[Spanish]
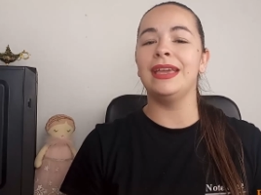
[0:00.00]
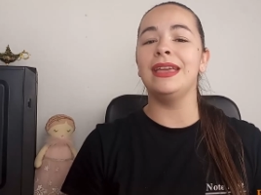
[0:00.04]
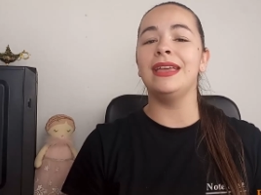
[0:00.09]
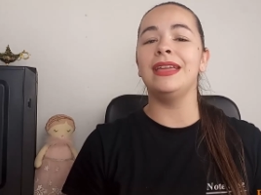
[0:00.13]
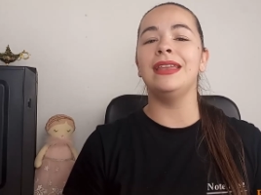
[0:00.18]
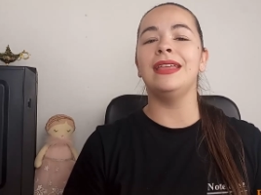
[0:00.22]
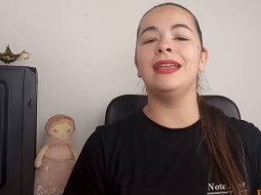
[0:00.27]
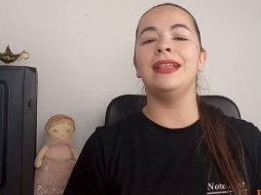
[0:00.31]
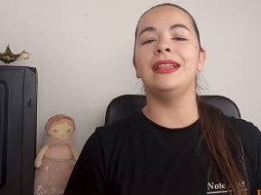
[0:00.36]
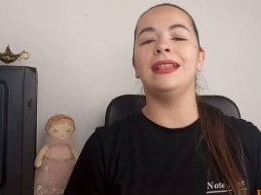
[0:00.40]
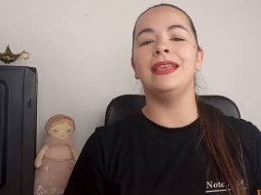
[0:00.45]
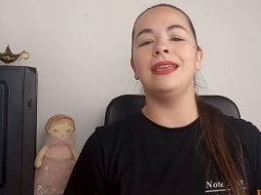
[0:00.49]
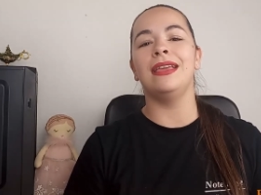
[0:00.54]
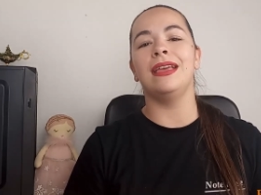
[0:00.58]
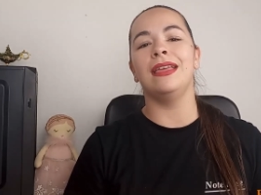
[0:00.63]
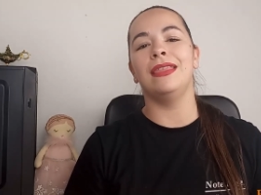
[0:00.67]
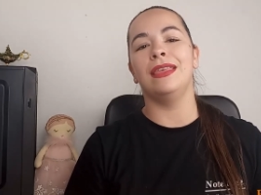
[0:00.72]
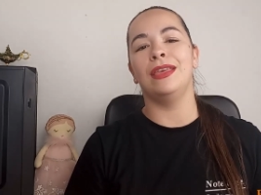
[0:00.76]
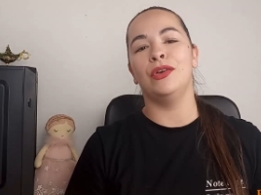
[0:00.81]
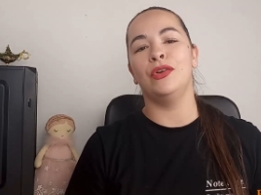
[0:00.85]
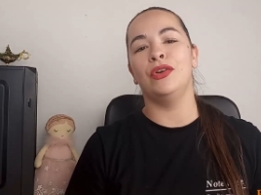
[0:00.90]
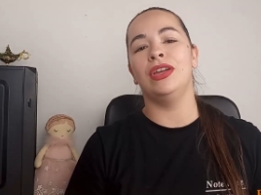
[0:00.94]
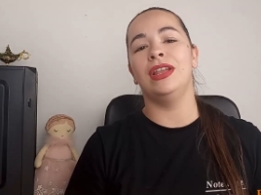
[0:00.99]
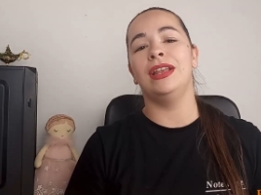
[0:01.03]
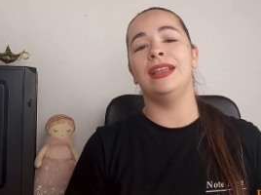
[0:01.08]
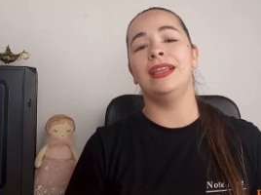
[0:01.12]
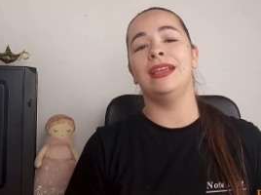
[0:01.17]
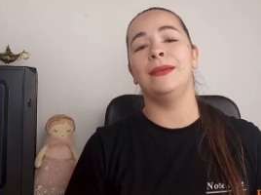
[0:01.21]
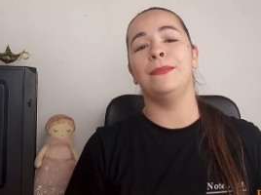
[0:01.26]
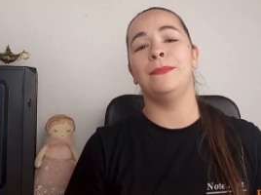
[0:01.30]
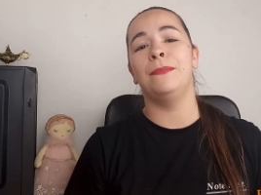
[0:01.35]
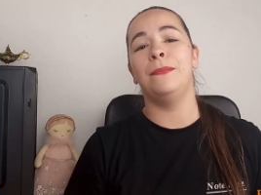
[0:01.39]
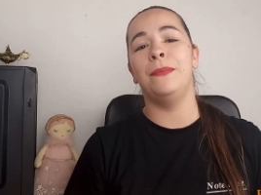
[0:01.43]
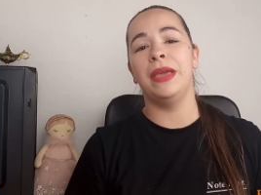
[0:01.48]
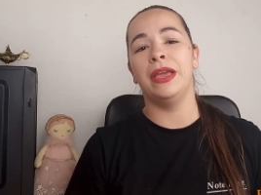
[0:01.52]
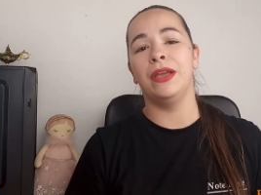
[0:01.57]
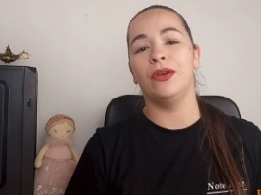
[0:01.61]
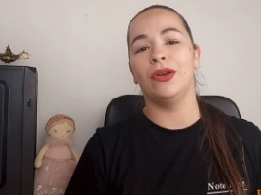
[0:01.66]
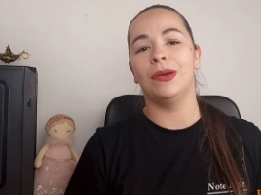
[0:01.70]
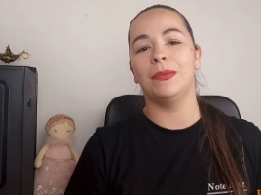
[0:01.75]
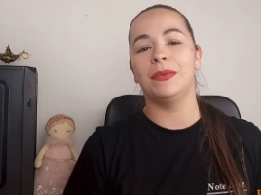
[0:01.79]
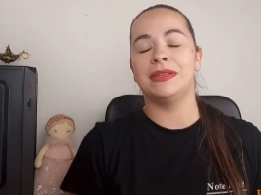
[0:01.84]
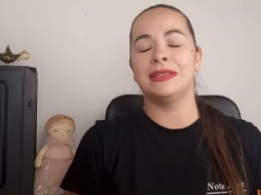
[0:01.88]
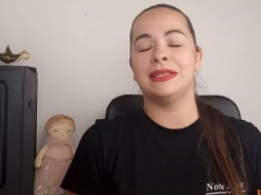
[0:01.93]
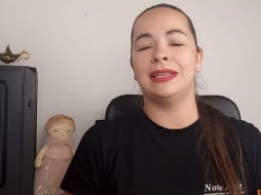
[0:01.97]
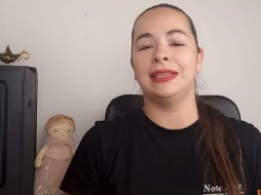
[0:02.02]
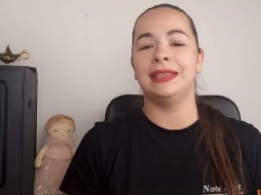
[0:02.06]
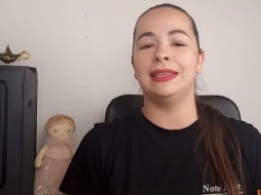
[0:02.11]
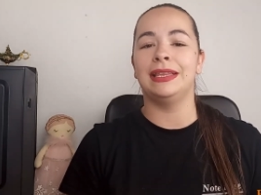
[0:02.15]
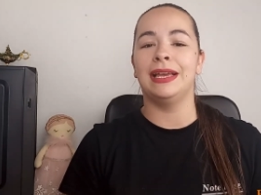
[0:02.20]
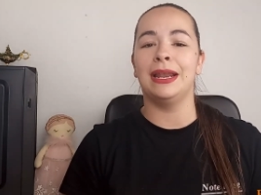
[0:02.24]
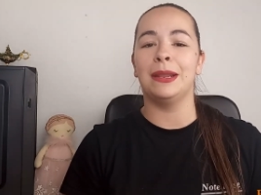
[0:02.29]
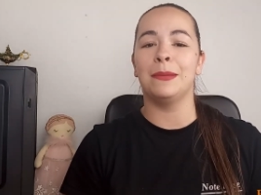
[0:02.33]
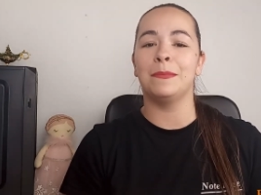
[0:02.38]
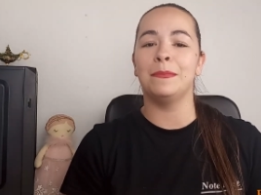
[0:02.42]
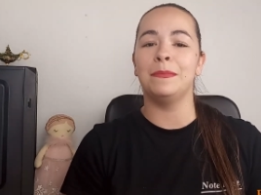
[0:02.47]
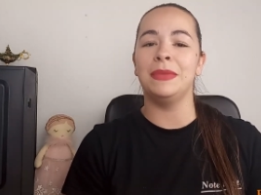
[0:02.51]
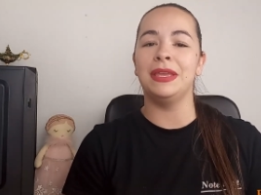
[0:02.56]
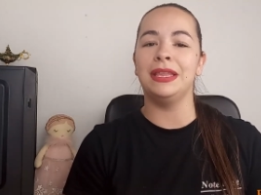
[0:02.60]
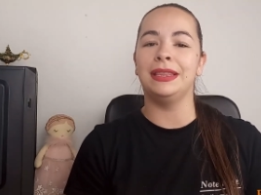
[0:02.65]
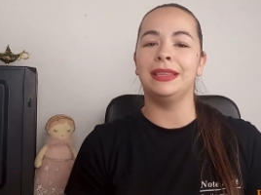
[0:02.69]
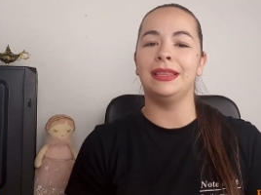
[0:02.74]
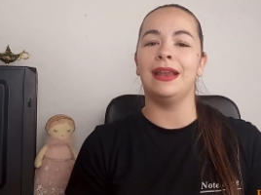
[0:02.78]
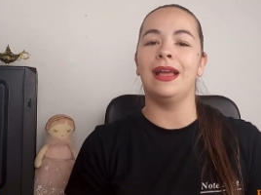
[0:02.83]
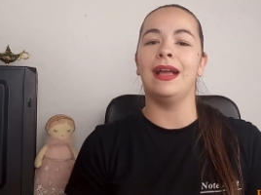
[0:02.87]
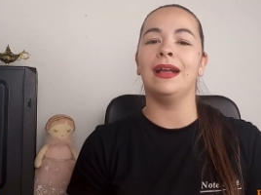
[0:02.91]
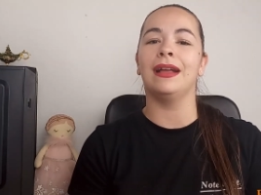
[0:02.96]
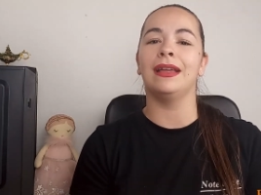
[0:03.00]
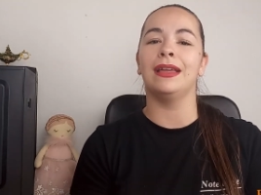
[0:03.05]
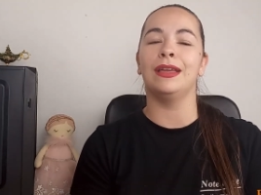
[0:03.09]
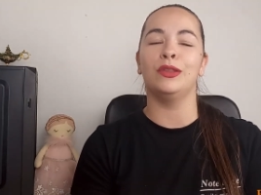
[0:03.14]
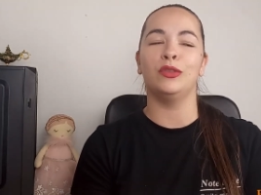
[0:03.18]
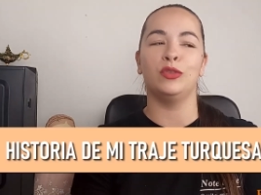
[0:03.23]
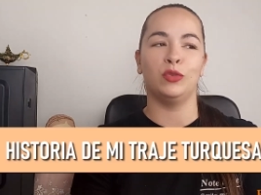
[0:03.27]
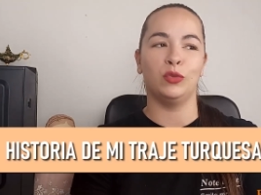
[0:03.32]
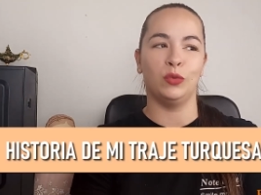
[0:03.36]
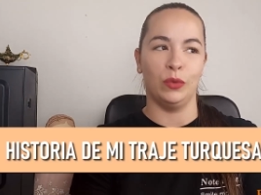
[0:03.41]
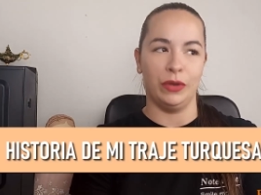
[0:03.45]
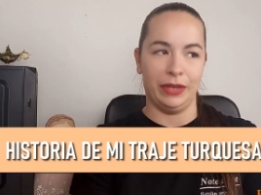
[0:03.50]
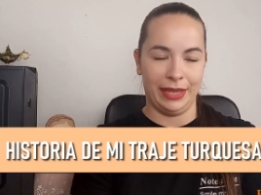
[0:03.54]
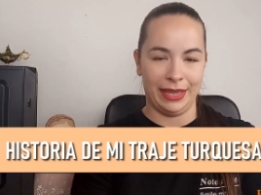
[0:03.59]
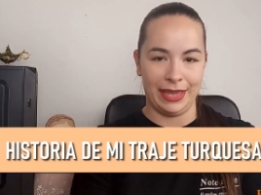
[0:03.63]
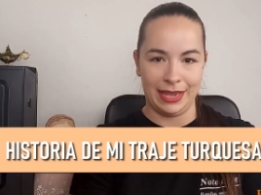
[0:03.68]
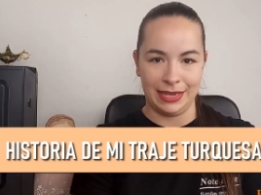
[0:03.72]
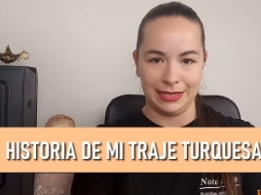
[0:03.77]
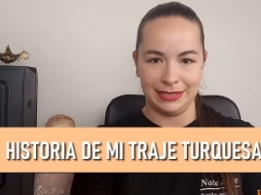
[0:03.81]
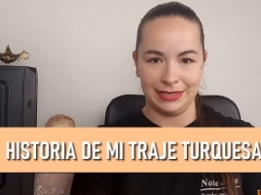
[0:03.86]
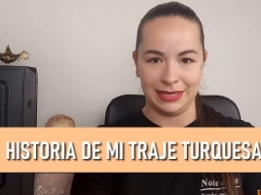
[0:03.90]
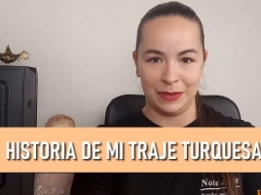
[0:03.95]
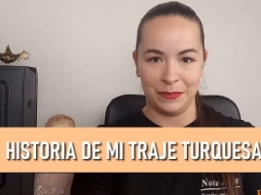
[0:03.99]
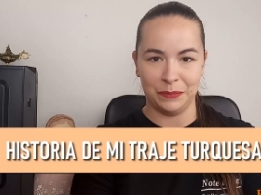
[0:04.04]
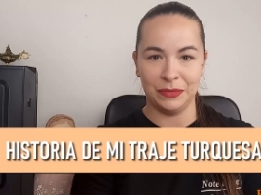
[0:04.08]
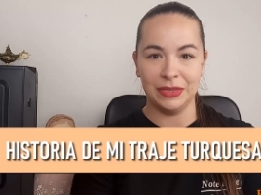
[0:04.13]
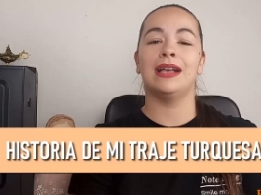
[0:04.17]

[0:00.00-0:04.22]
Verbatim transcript: En el día de hoy les vengo a presentar mi traje turquesa.